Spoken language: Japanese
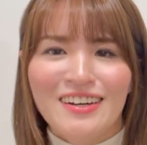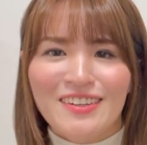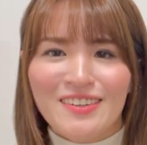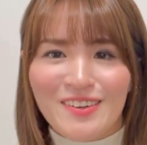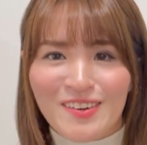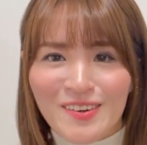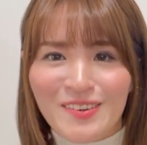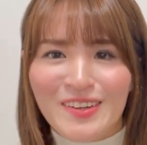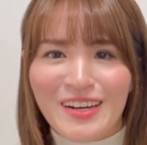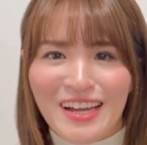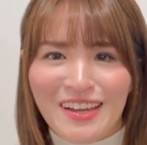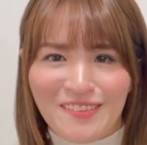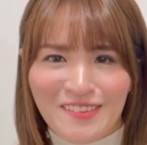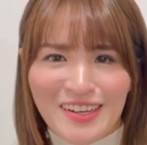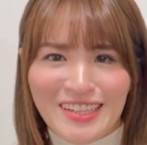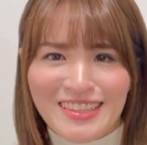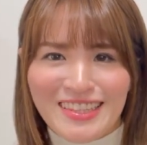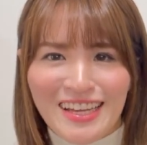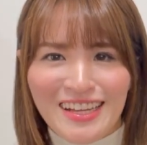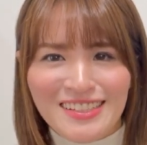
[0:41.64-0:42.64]
今回
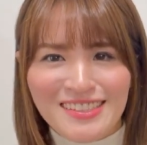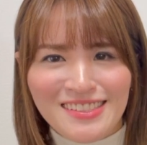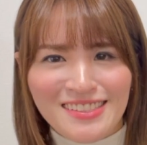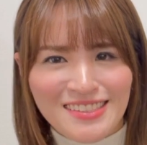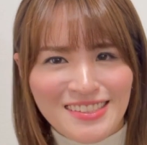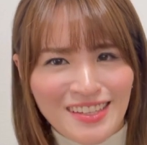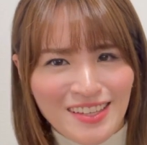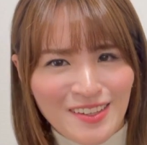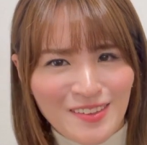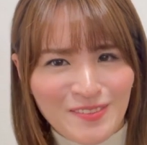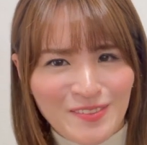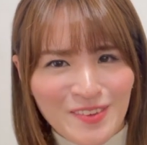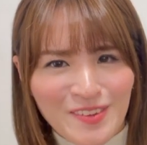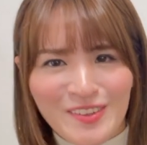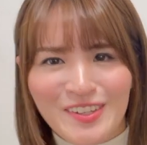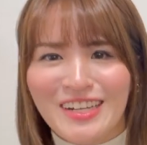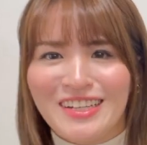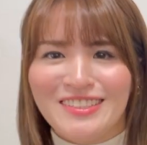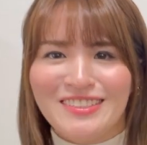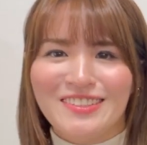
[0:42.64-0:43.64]
は男性
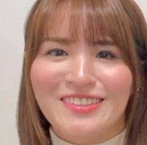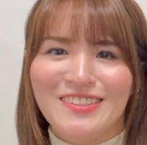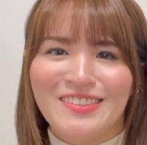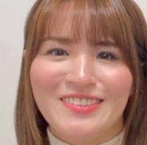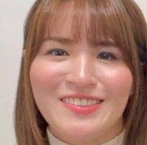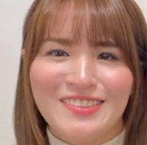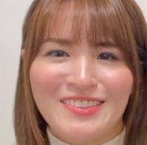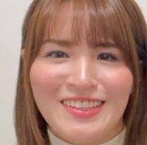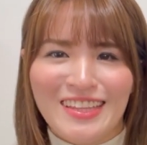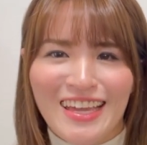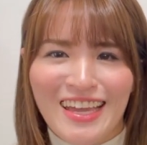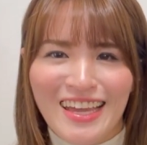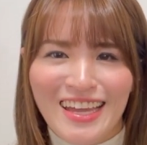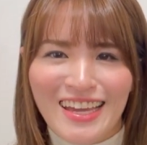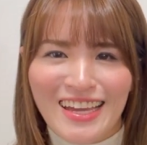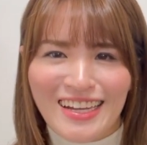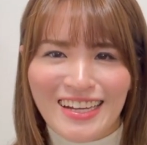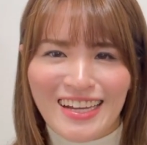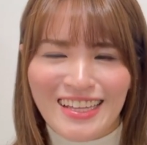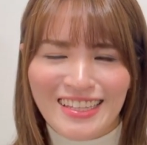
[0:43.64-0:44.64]
ボーカルということで
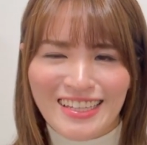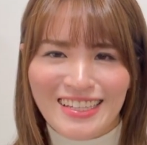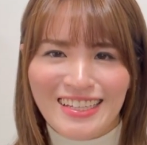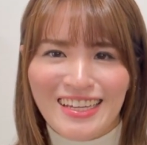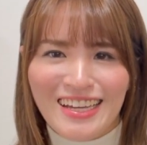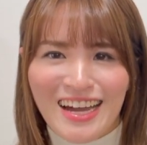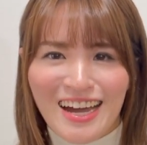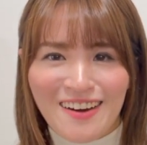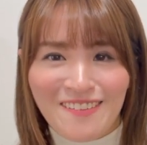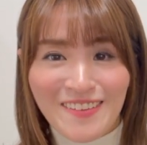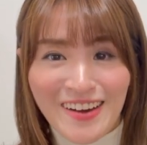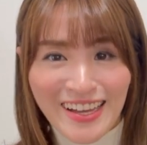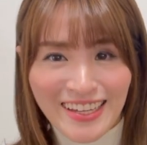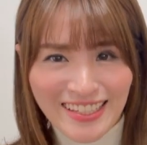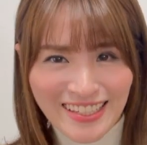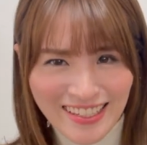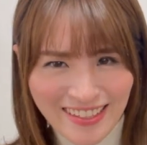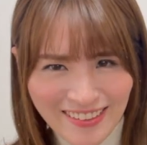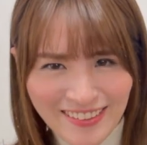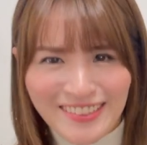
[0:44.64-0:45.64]
かなり幅
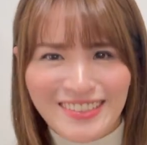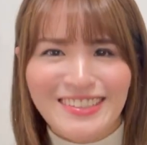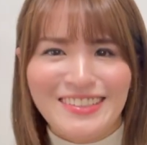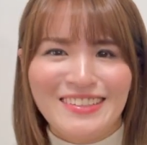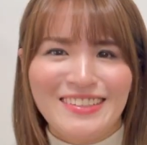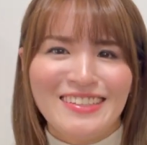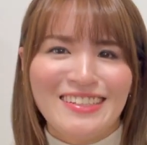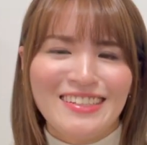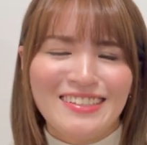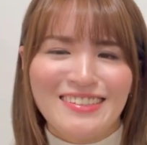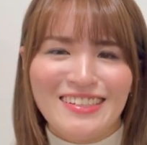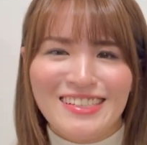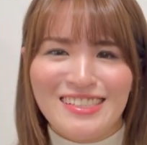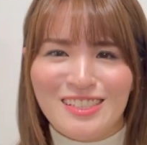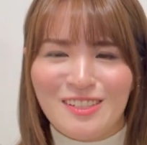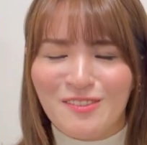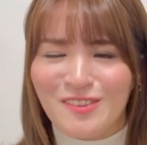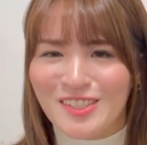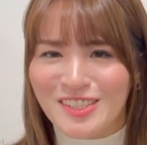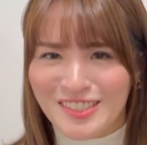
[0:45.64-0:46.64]
広い
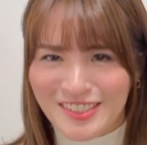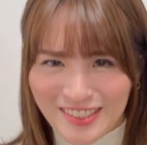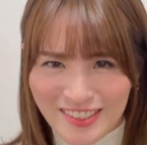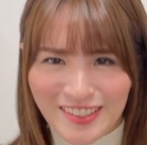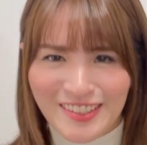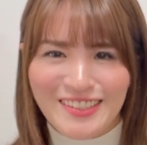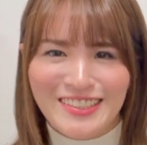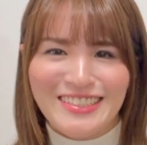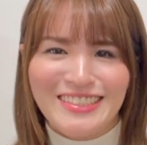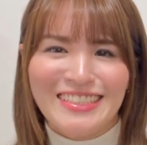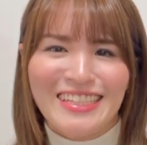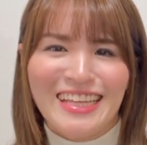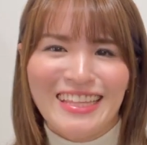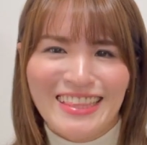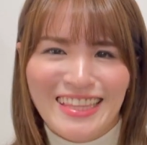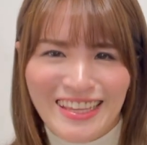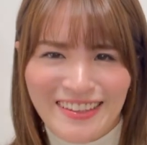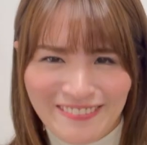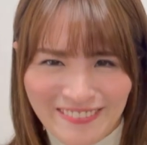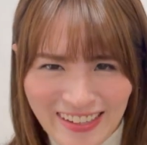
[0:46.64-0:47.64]
リクエスト募集と
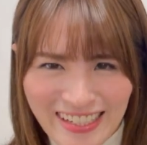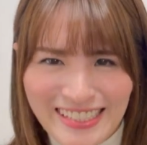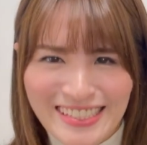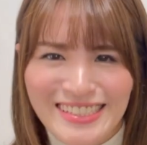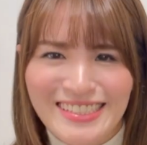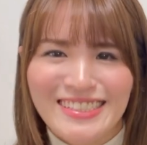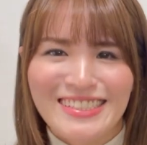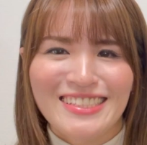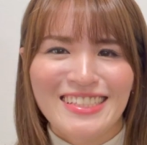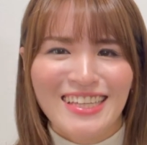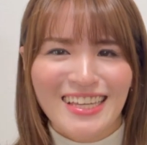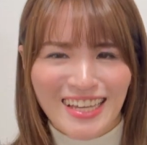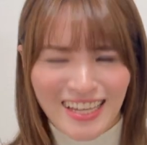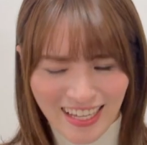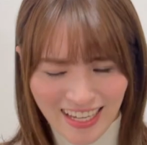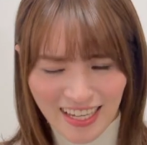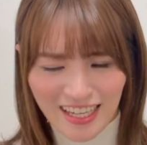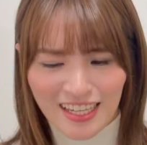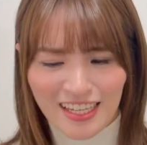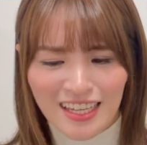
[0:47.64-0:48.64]
なっています。
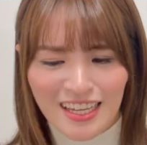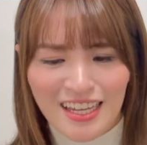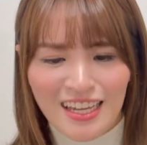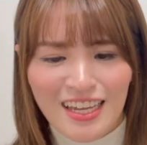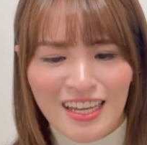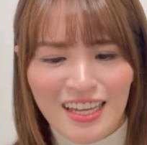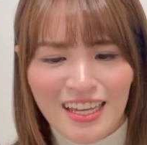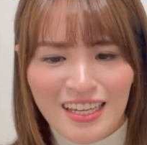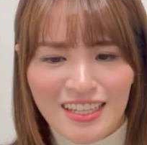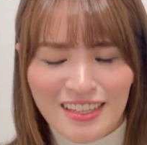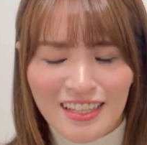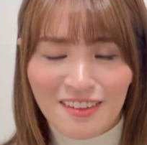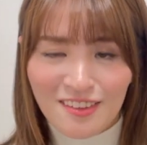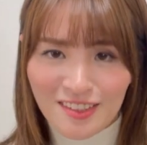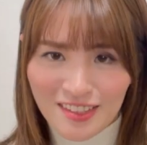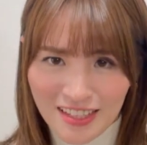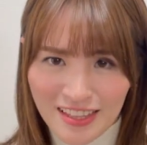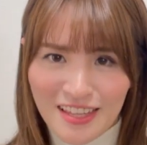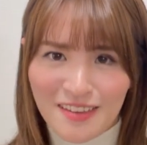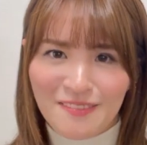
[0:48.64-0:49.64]
はい、な
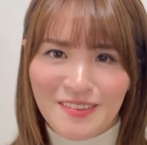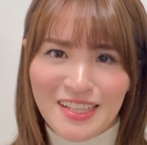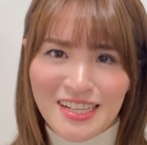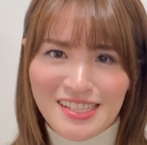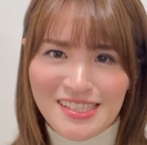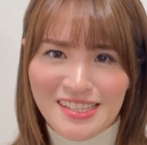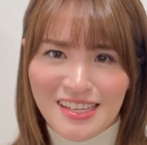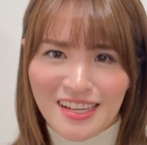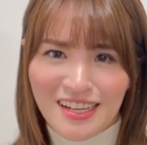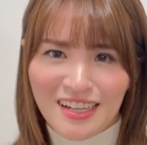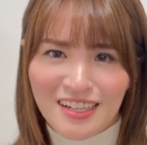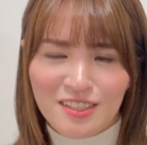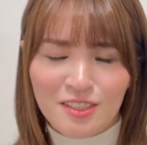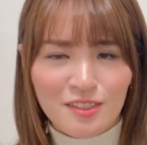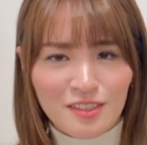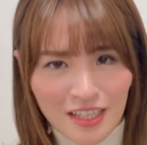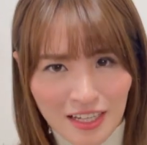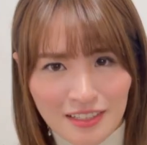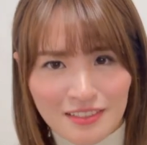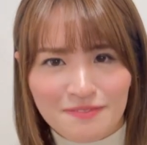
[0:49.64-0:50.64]
のでね皆さんが
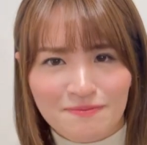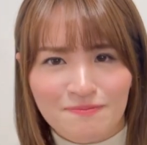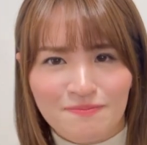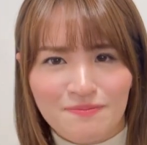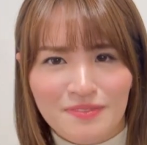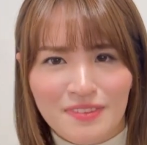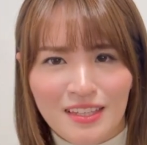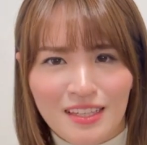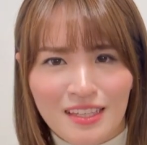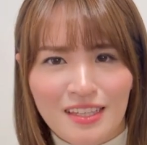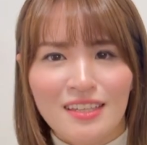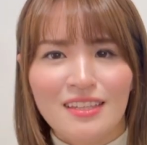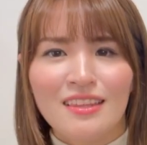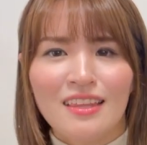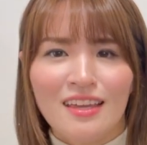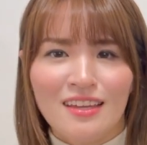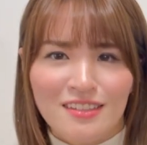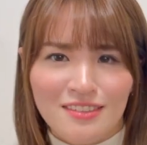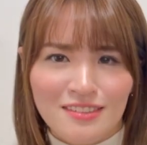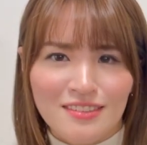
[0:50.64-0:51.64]
普段聴い
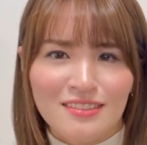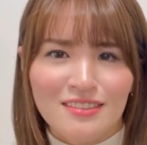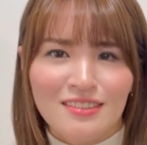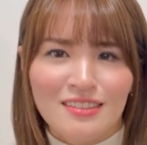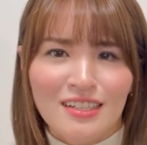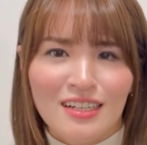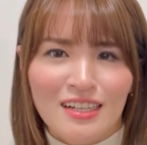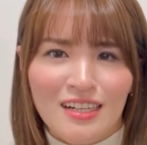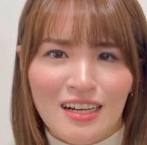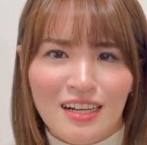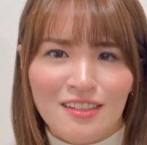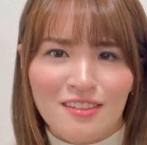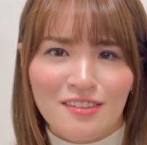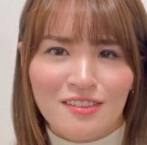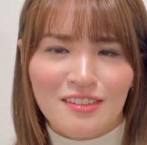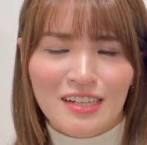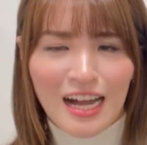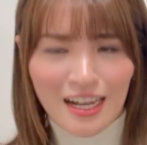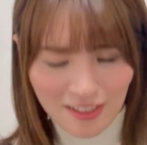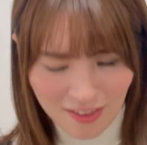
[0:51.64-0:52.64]
ているあ
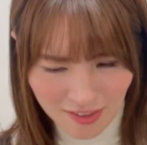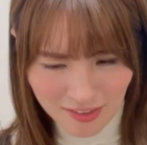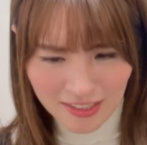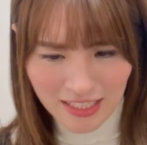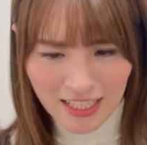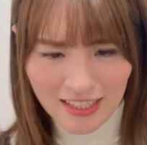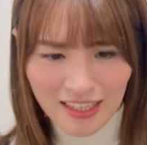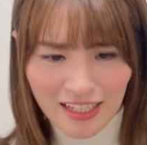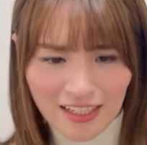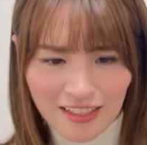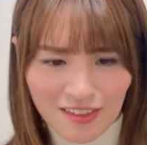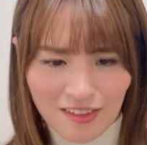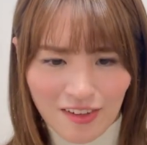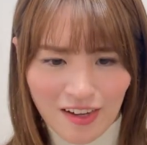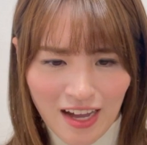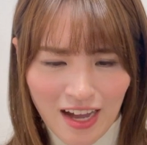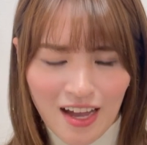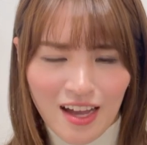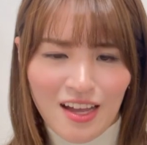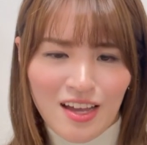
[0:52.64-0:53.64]
の楽曲だったりと
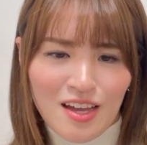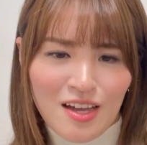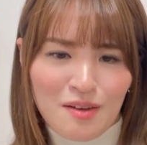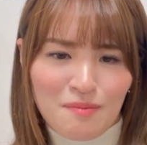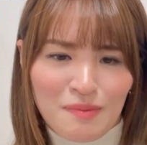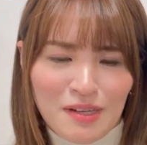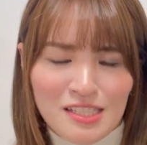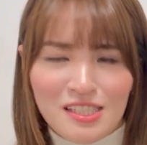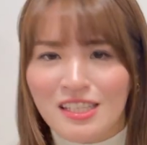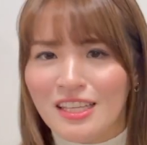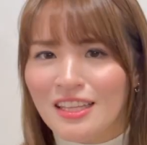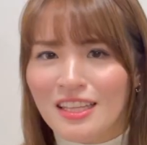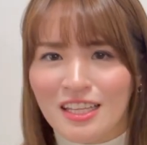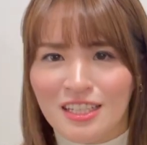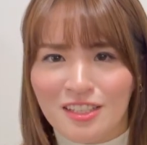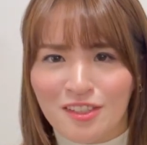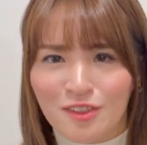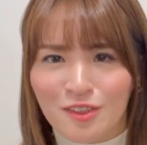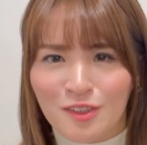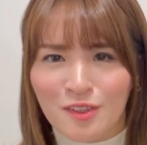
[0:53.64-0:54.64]
か、まあ、好きな
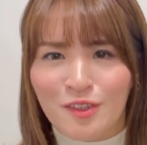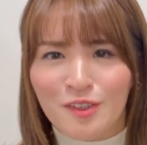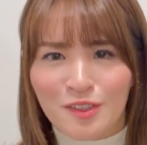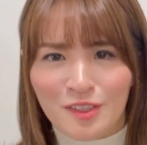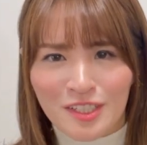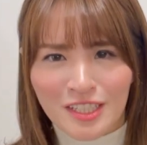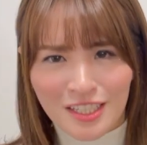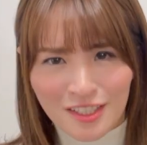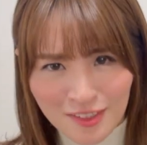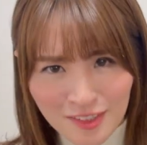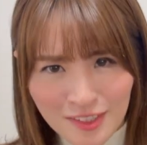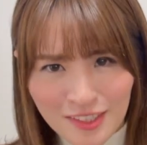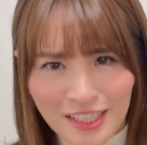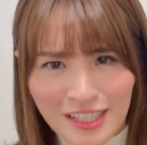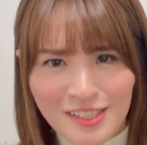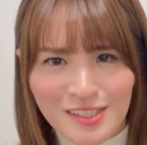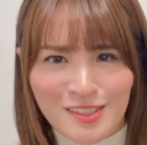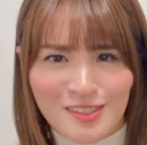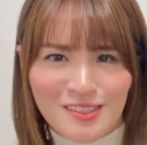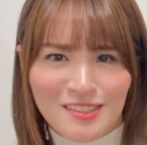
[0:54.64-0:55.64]
人とよく聞くん
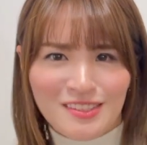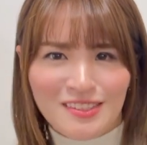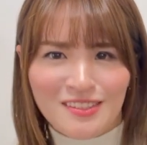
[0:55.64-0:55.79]
です